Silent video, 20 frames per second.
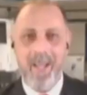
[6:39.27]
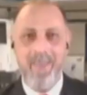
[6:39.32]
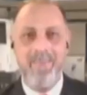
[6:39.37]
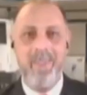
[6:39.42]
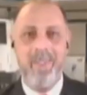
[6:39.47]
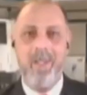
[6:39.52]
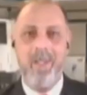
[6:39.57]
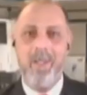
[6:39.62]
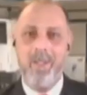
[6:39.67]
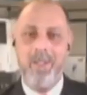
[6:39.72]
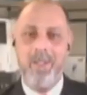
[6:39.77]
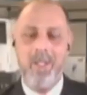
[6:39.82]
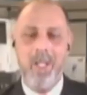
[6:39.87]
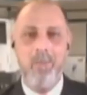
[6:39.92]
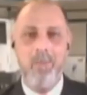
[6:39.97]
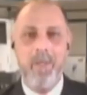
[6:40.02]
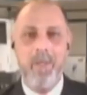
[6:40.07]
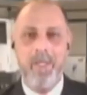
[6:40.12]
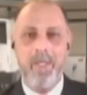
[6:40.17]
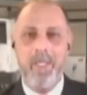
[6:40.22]
السندات
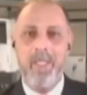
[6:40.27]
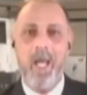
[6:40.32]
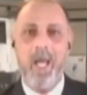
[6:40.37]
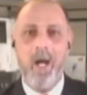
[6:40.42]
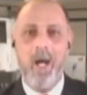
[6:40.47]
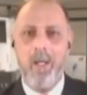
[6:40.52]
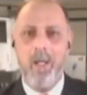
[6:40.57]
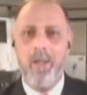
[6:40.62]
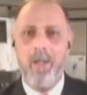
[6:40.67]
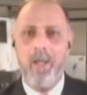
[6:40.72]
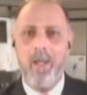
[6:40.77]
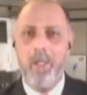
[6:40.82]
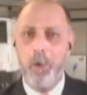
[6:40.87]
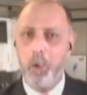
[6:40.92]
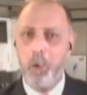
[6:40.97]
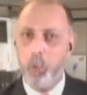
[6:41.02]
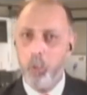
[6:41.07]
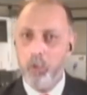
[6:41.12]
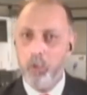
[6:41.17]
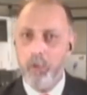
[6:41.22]
الأمريكية هذا
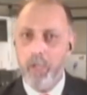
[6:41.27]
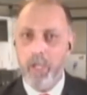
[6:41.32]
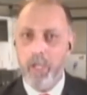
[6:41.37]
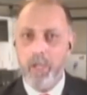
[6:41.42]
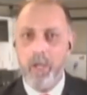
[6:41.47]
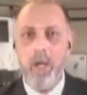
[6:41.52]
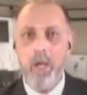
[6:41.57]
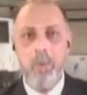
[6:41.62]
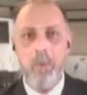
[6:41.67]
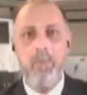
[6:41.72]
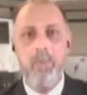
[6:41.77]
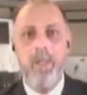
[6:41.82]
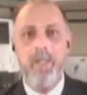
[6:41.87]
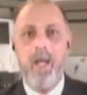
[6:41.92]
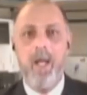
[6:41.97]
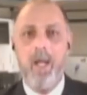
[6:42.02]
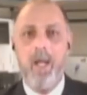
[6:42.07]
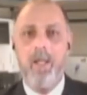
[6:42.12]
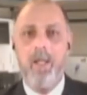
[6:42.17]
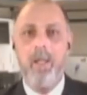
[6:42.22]
يظهر مدى
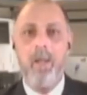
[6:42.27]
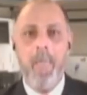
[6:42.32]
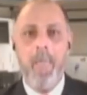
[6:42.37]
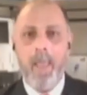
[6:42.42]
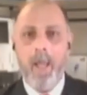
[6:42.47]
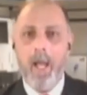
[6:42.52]
آه،